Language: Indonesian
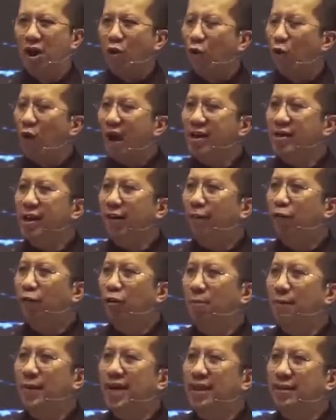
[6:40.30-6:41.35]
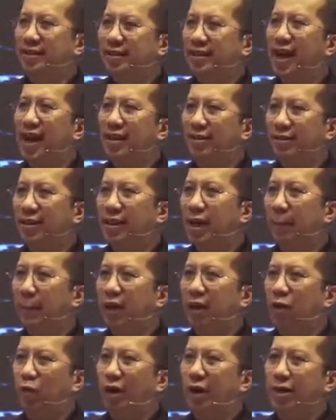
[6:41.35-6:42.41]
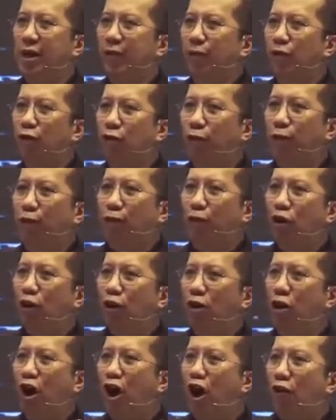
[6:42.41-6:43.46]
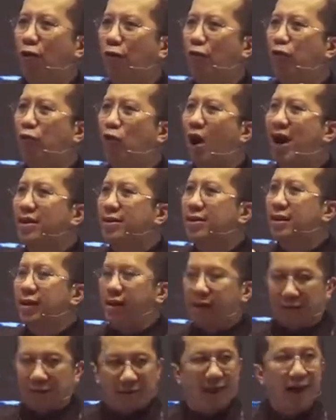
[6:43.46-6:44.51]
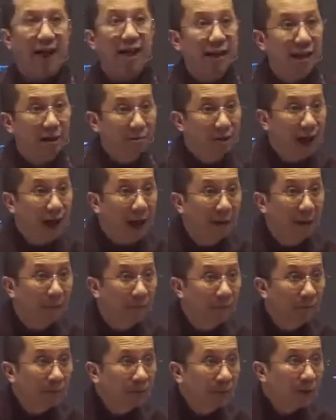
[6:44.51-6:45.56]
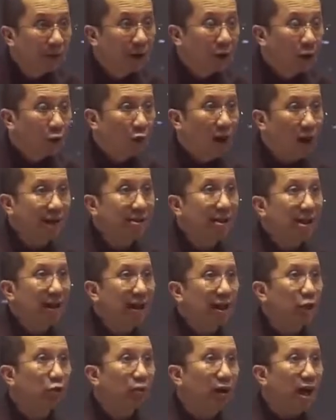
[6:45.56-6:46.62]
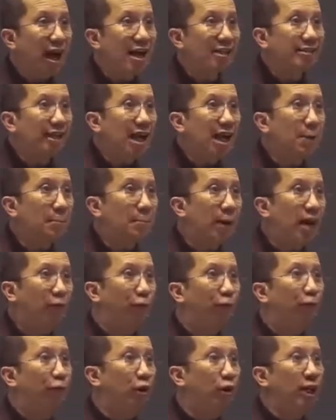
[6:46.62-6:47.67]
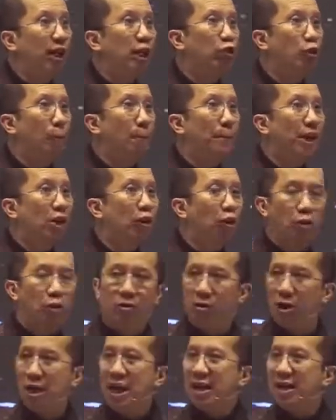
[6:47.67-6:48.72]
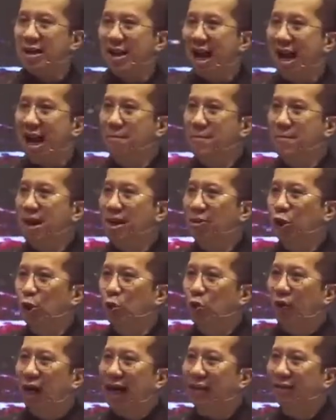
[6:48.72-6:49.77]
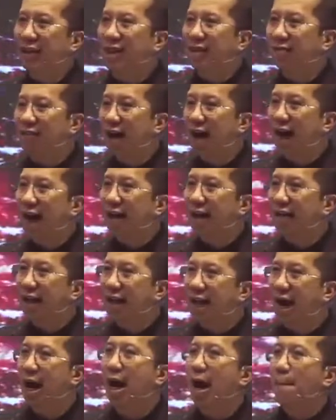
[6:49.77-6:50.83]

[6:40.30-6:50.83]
Wonderful means arti daripada wonderful, full of wonder. Haleluya. Wonder itu keajaiban, full itu penuh. Nama Tuhan kita adalah